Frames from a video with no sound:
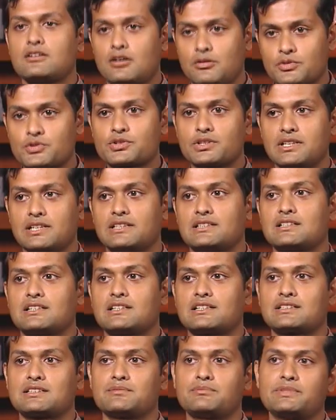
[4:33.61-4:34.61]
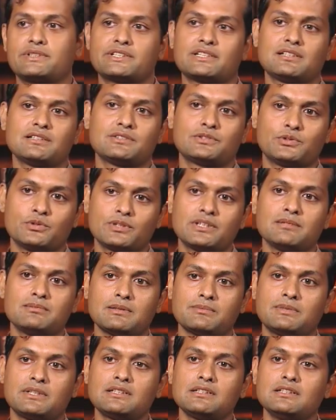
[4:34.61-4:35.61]
অবশ্যই এটা একটা বিশাল ঝুঁকির
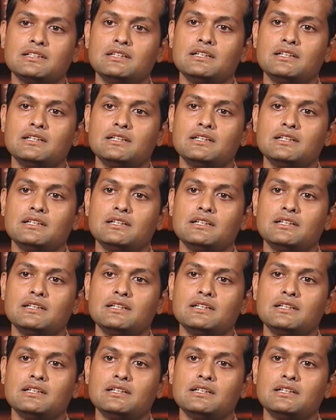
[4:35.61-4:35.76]
ব্যাপার